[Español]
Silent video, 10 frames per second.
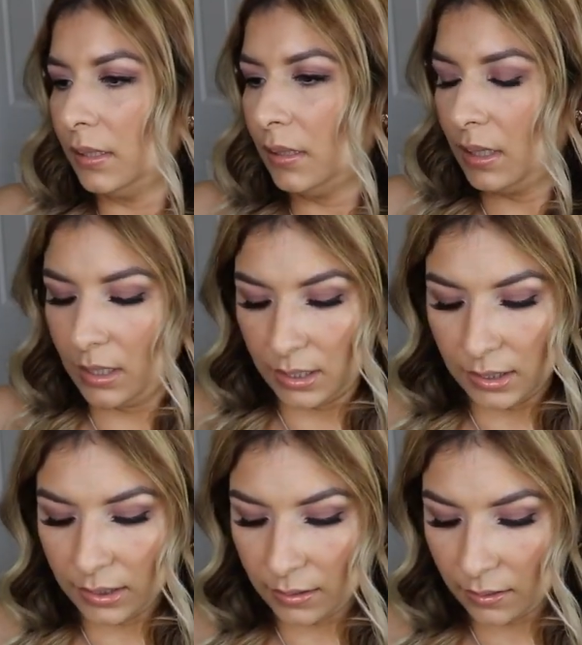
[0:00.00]

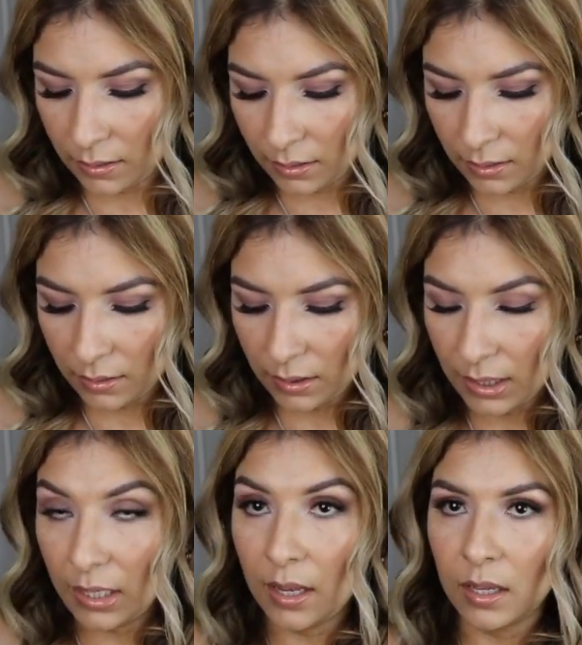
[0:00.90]
Y
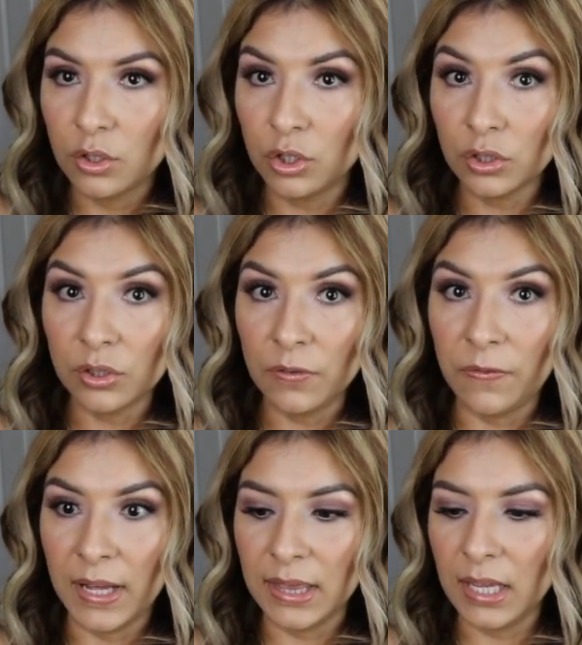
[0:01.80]
yo no soy
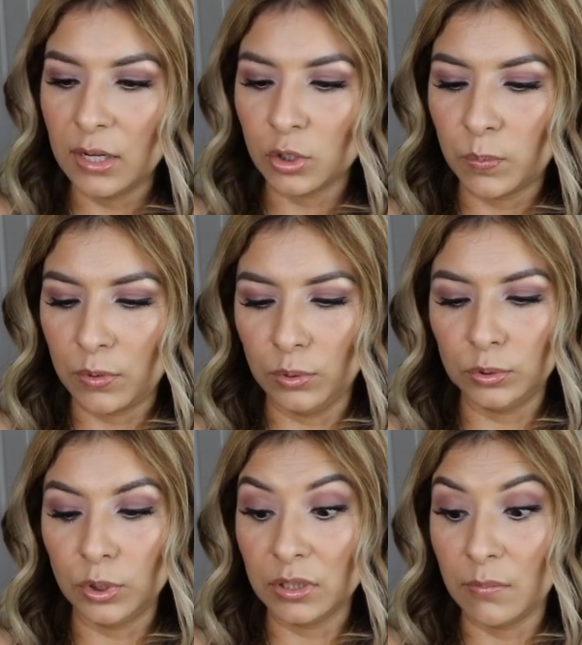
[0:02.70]
fan de los
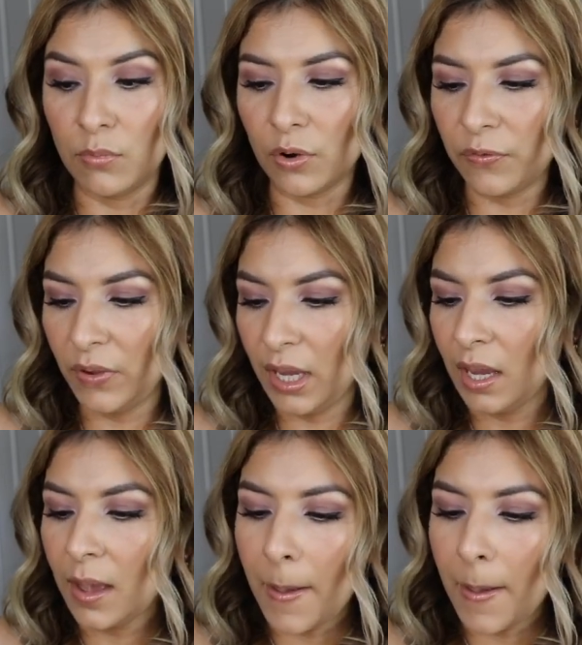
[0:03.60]
productos de Morphe,